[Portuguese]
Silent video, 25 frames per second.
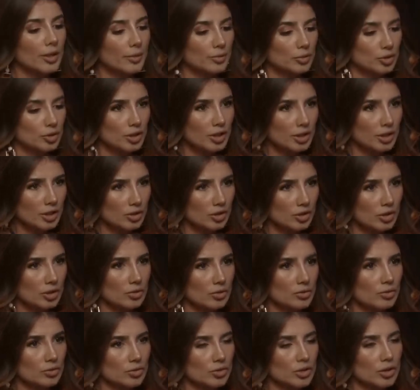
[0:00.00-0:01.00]
eu lembro
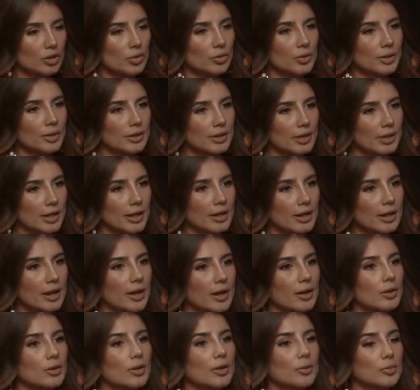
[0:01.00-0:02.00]
direitinho no dia que eu entrei
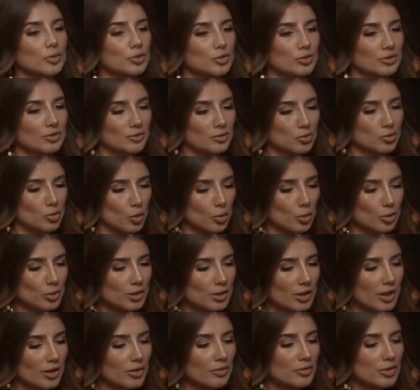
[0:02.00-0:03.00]
lá eu lembro de, como eu
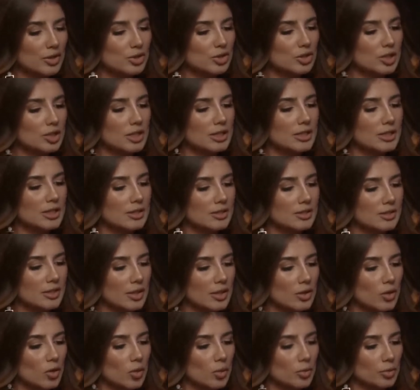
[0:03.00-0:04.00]
estava vestida
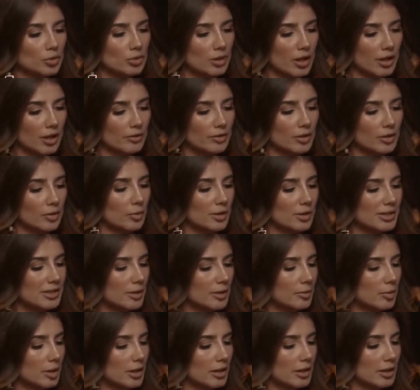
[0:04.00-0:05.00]
sei como estava uma
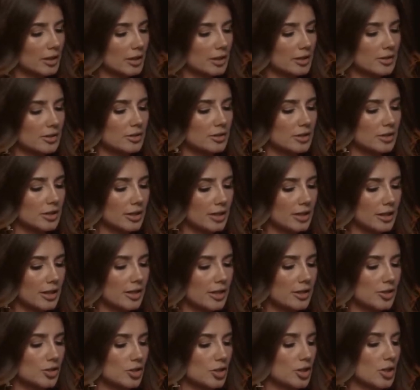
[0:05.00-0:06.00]
semana antes e
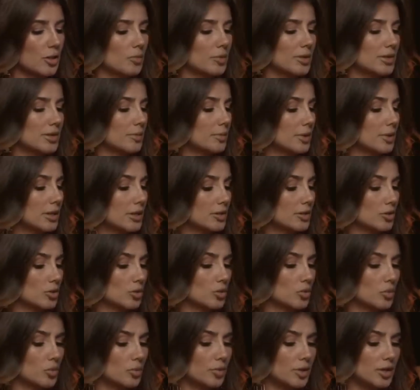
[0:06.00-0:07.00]
naquele dia uma semana antes
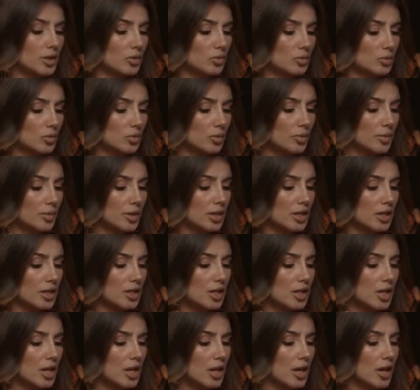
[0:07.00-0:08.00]
eu não comia não
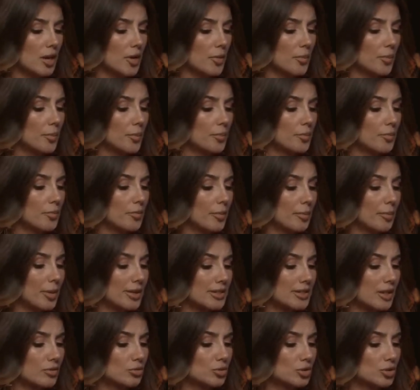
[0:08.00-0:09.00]
dormia
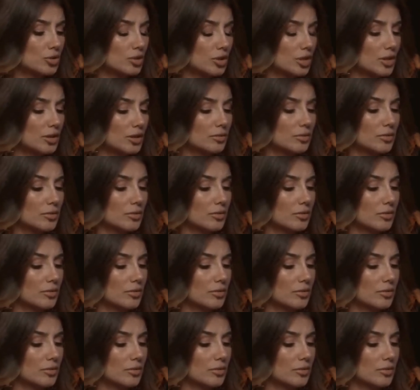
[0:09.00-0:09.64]
passava o dia